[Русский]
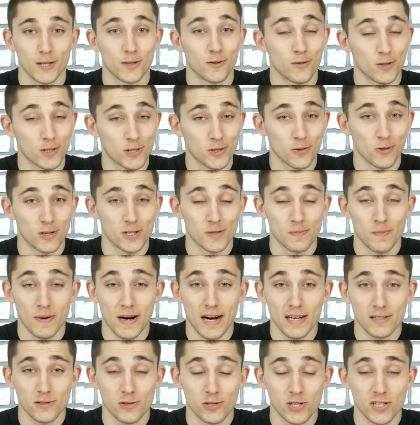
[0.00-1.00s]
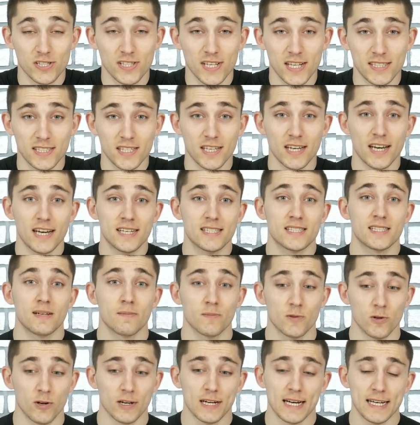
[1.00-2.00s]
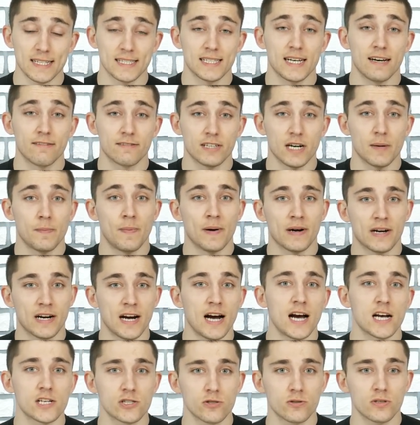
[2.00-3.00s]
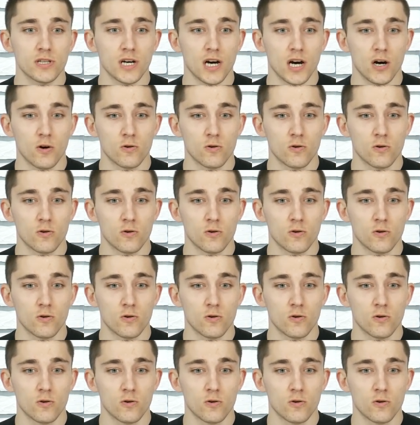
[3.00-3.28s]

Ну что ж, Meizu 16s нам только завтра покажут, а